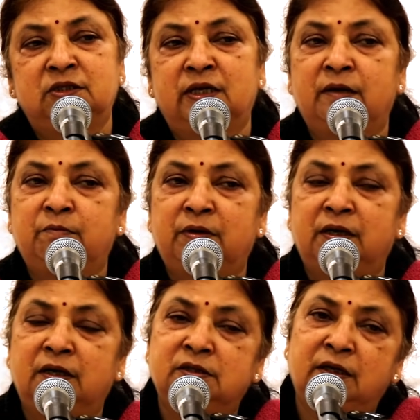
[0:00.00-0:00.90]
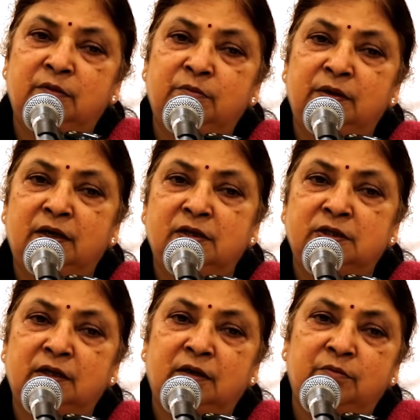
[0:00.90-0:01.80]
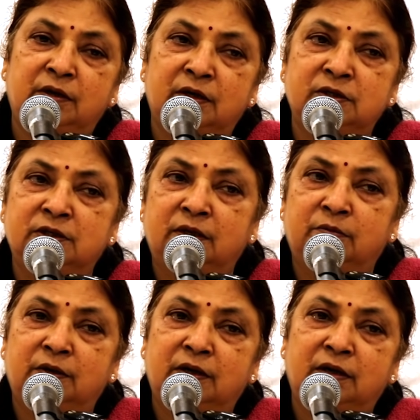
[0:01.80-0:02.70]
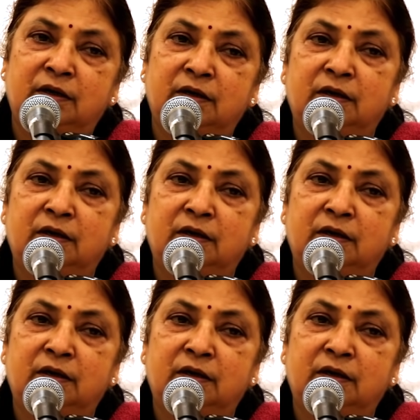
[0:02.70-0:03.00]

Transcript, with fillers: जन्म मरण जन्म मरण जन्म मरण जन्म मरण